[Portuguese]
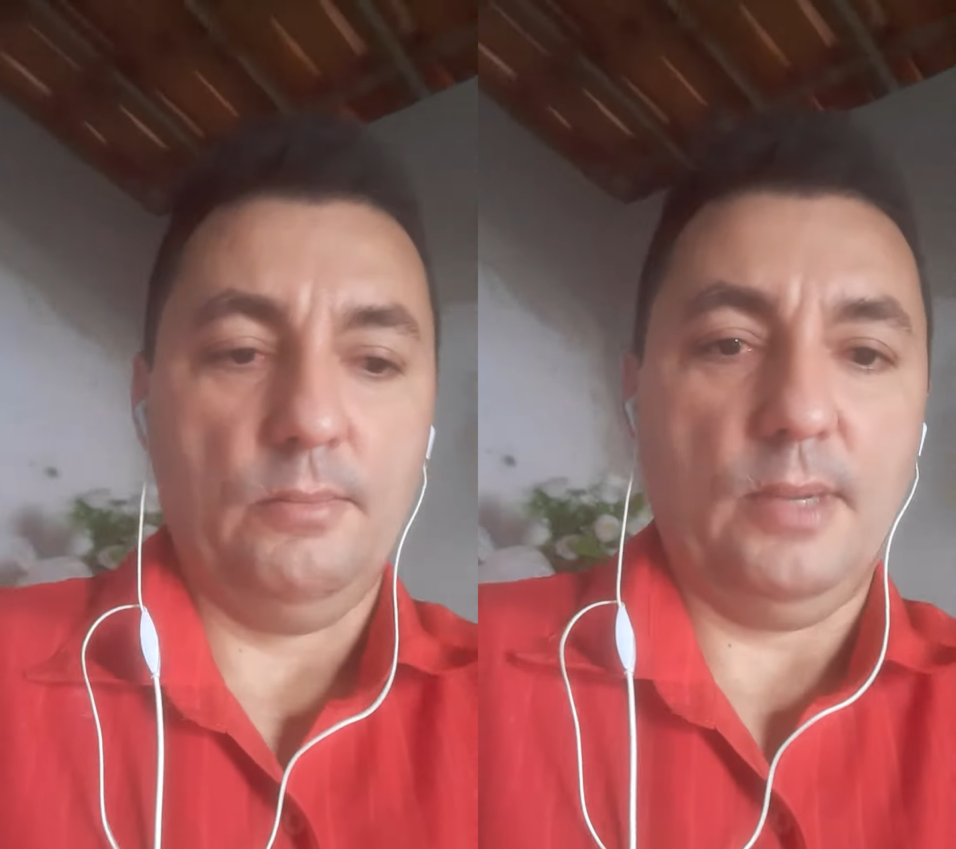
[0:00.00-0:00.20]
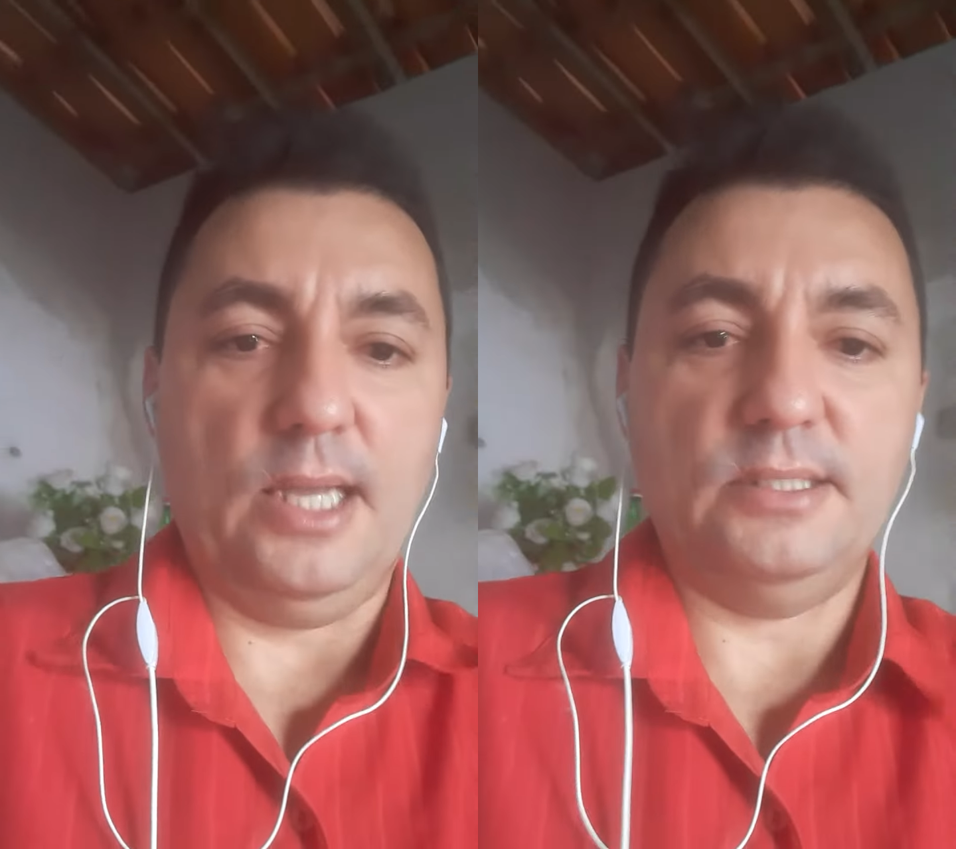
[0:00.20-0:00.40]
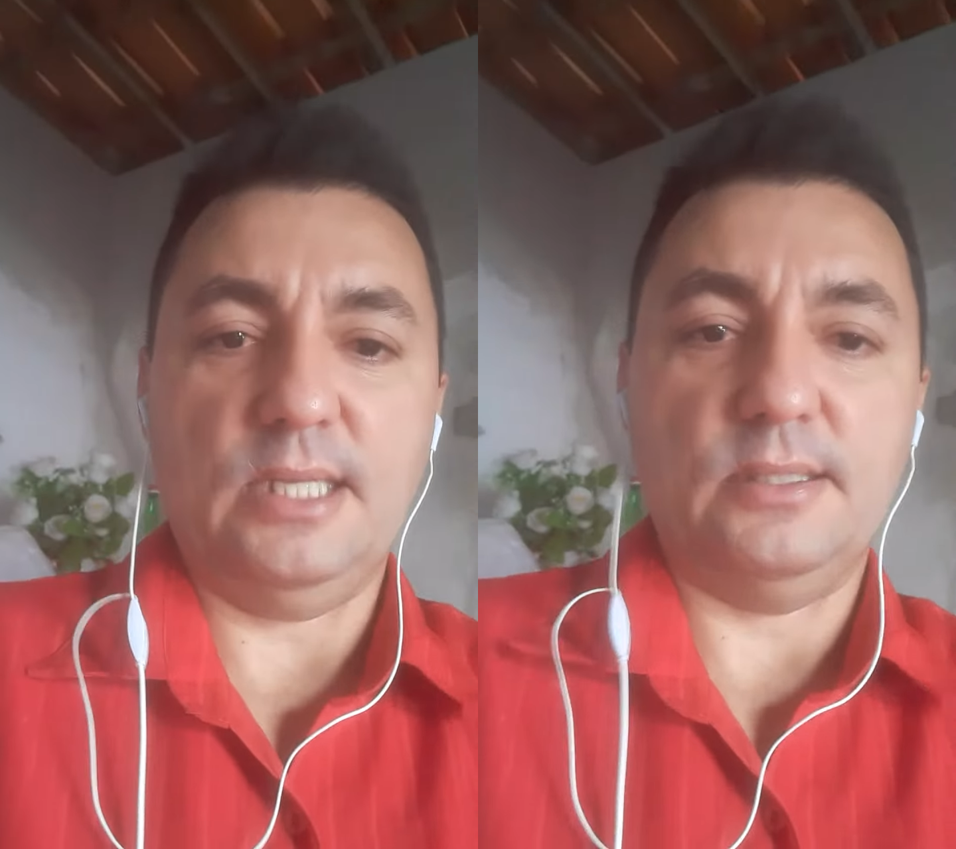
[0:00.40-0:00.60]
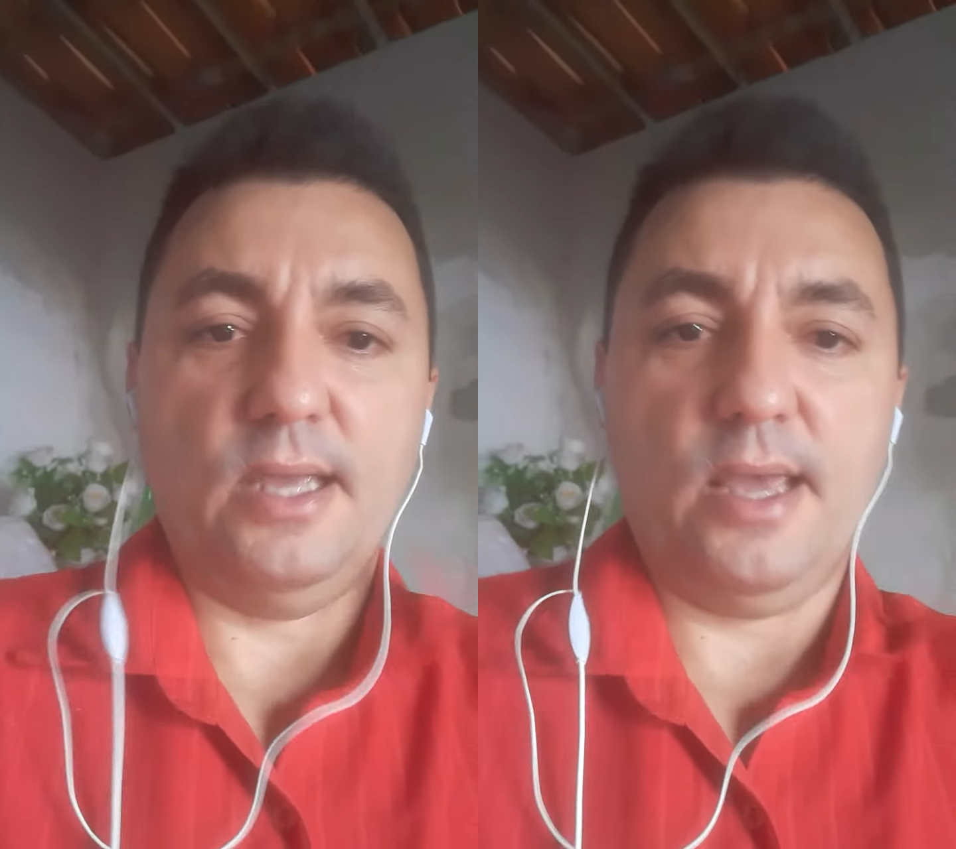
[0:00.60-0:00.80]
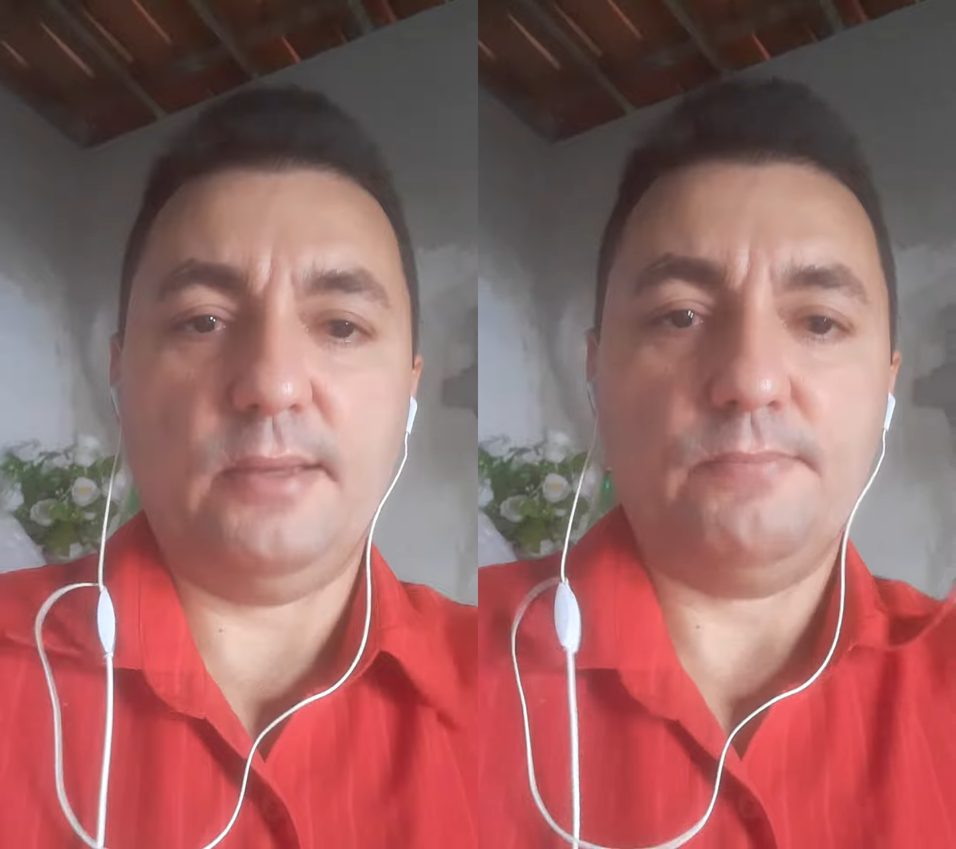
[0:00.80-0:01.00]
mas
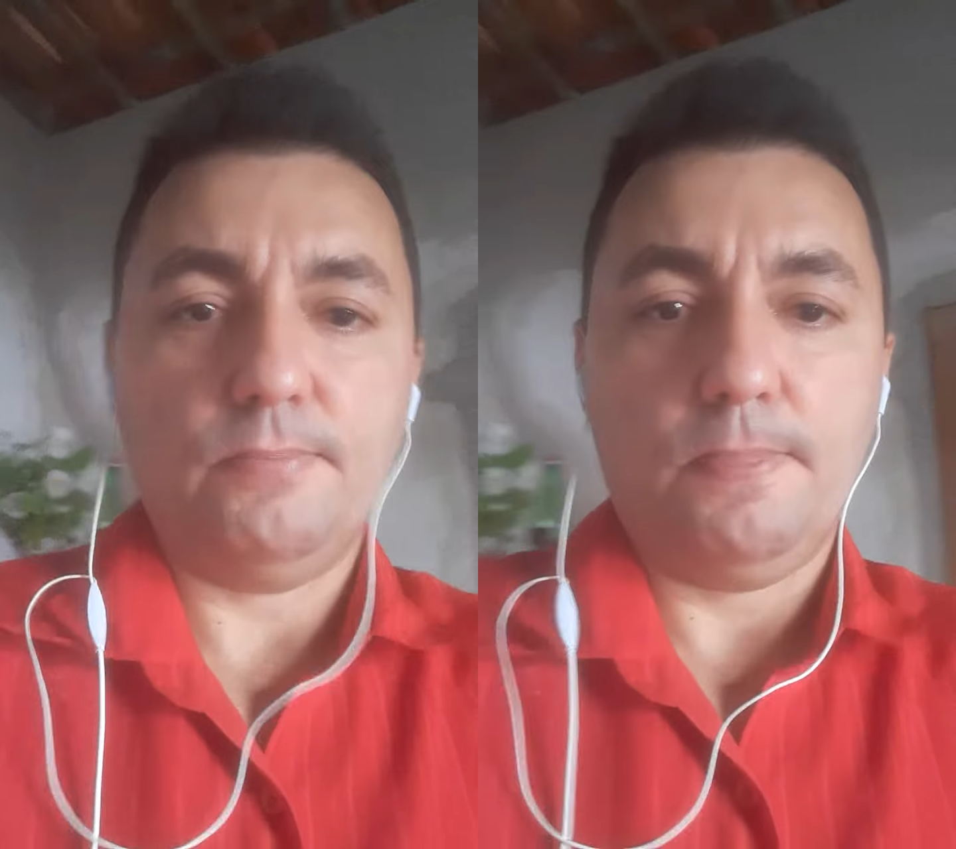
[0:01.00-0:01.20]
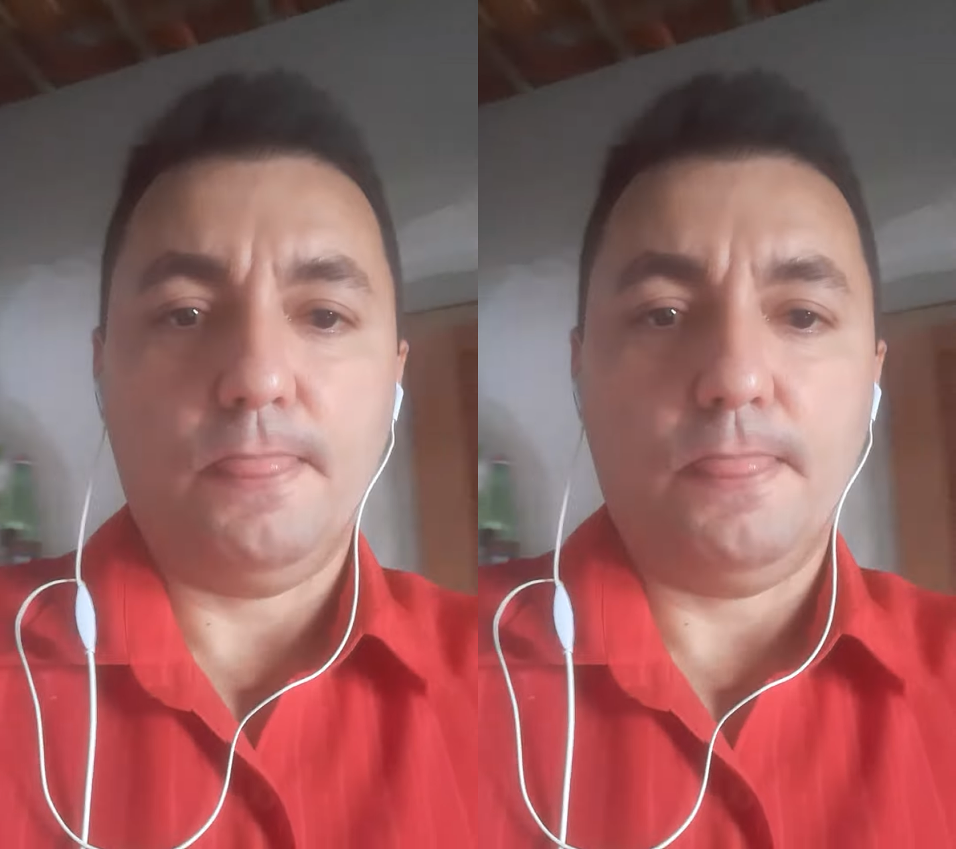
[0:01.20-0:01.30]
até